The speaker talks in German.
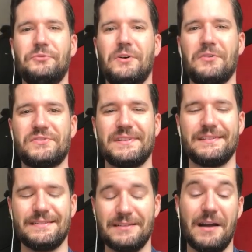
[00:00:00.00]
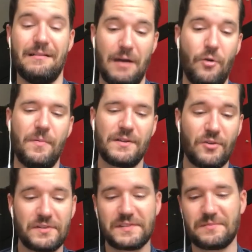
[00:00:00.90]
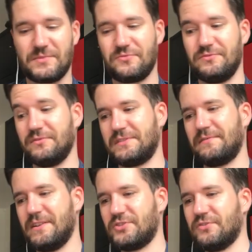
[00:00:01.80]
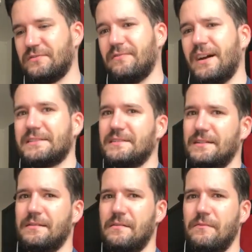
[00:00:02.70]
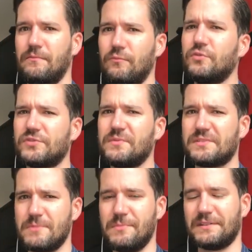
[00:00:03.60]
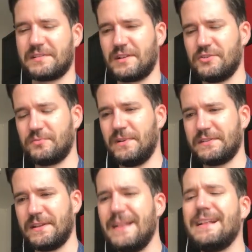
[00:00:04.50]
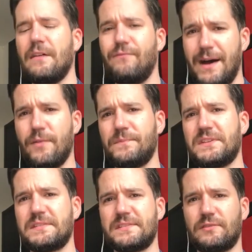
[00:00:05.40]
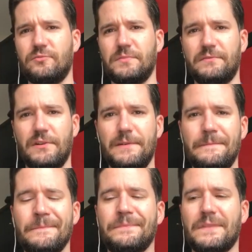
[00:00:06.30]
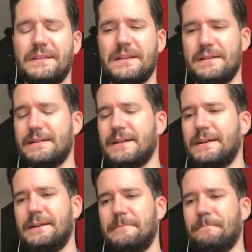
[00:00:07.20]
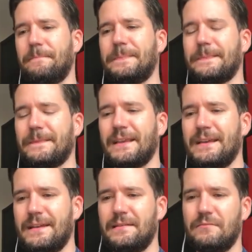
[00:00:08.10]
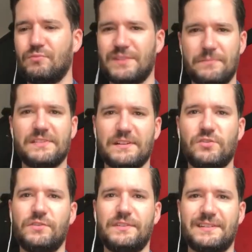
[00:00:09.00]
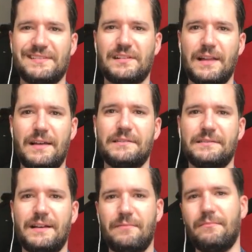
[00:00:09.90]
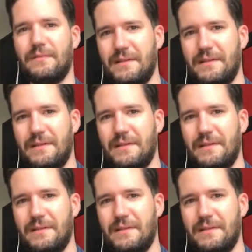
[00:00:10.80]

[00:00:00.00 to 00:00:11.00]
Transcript: durchaus äh, ja auch mal 90 Minuten oder zwei Stunden wartet. Äh, und zumindest mir macht das keinen Spaß. Warum Dienstag und Mittwoch? Naja, ähm, Samstag, Sonntag ist klar, da haben